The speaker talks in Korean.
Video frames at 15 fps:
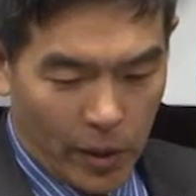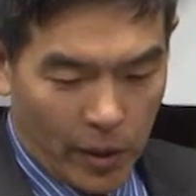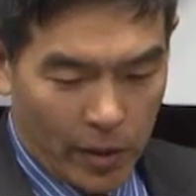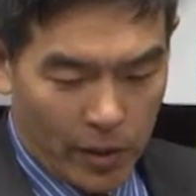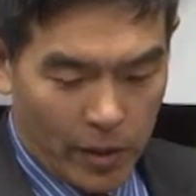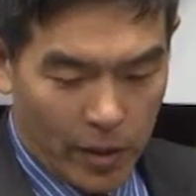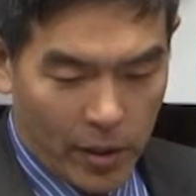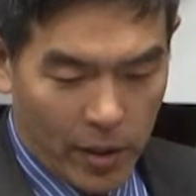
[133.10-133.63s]

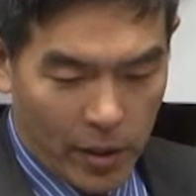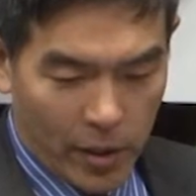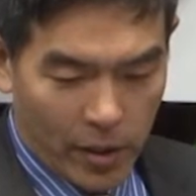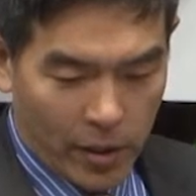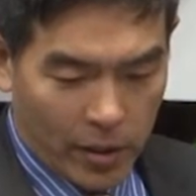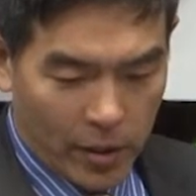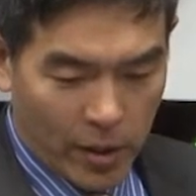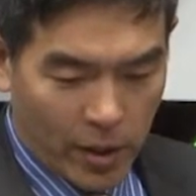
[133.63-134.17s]
이제
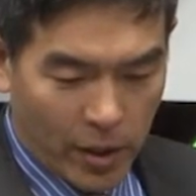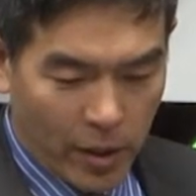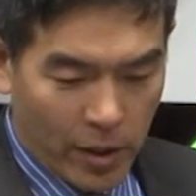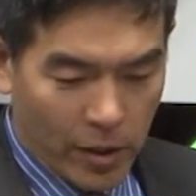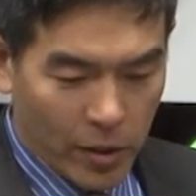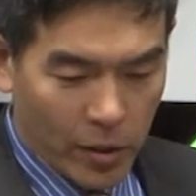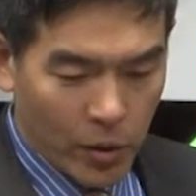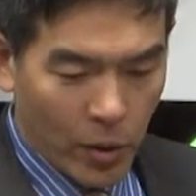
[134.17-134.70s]
제가
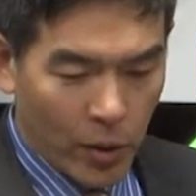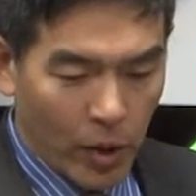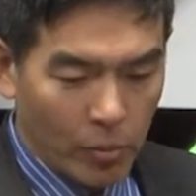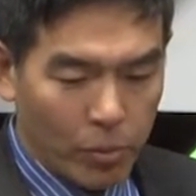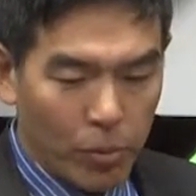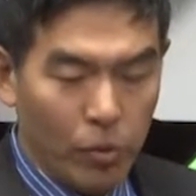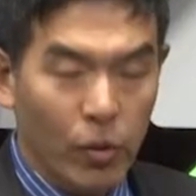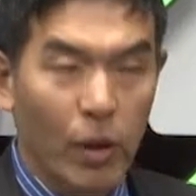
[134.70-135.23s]
저희
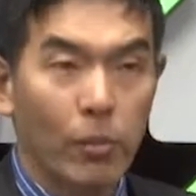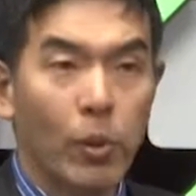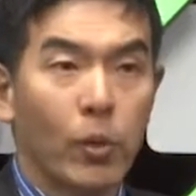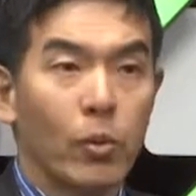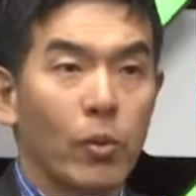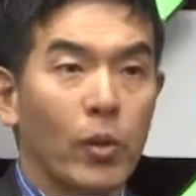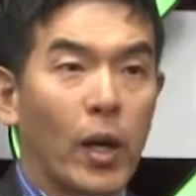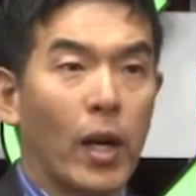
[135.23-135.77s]
학부
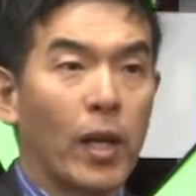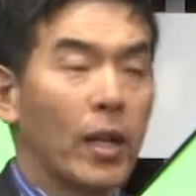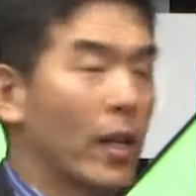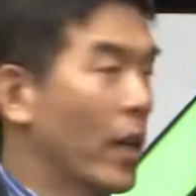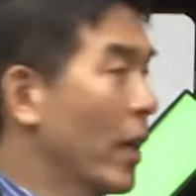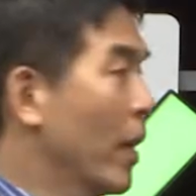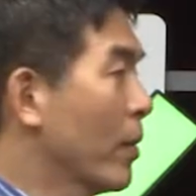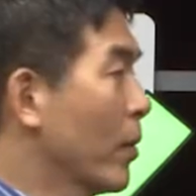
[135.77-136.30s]
과목도 강의를
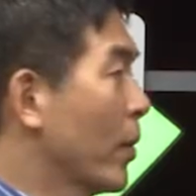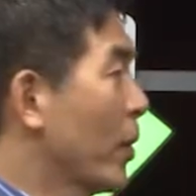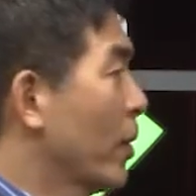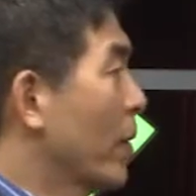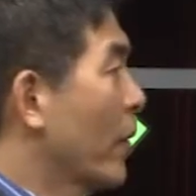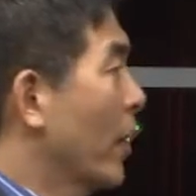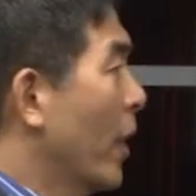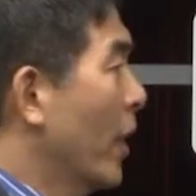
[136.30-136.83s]
하고
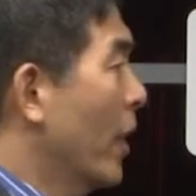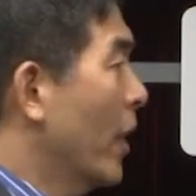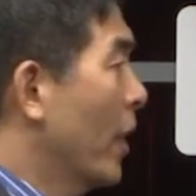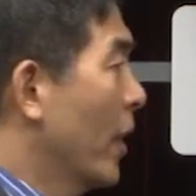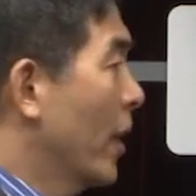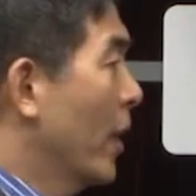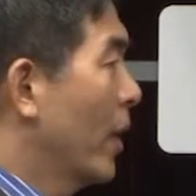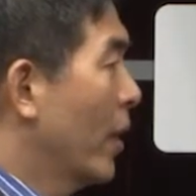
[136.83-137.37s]
그러는데
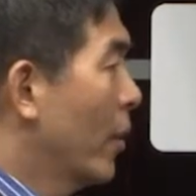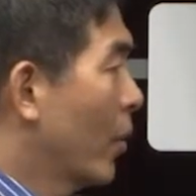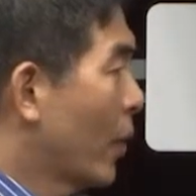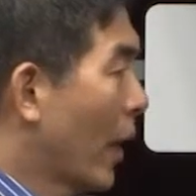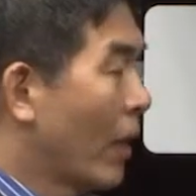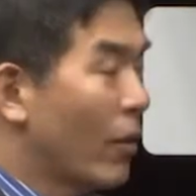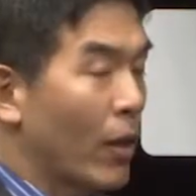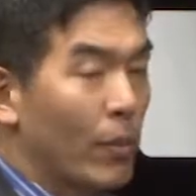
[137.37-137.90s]
또
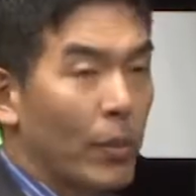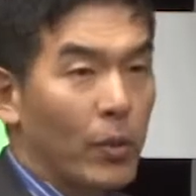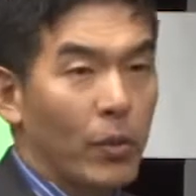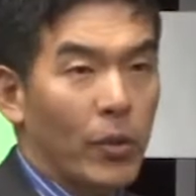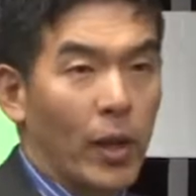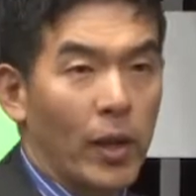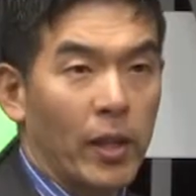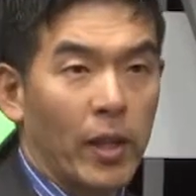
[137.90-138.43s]
다른 과목도
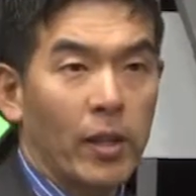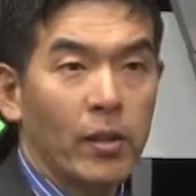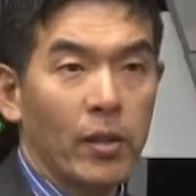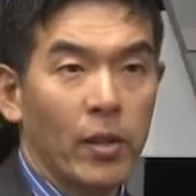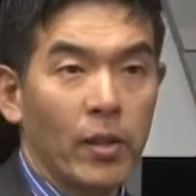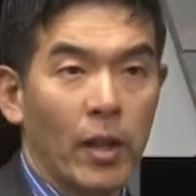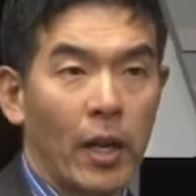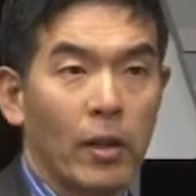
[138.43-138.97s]

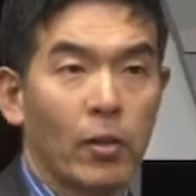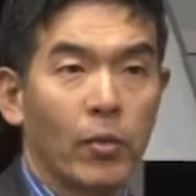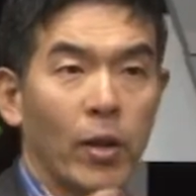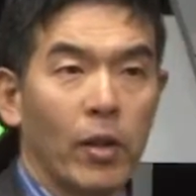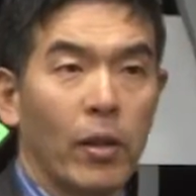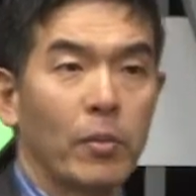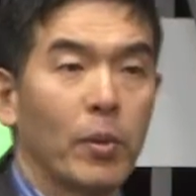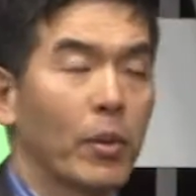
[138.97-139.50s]
강의하거든요. 다른 과
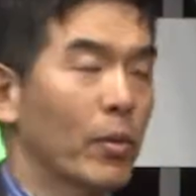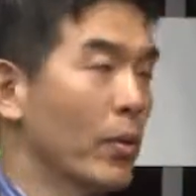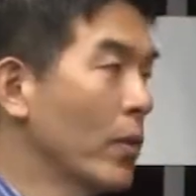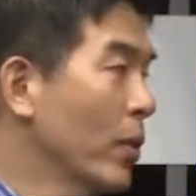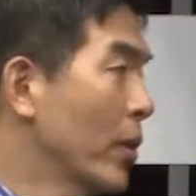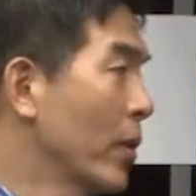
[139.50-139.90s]
과목도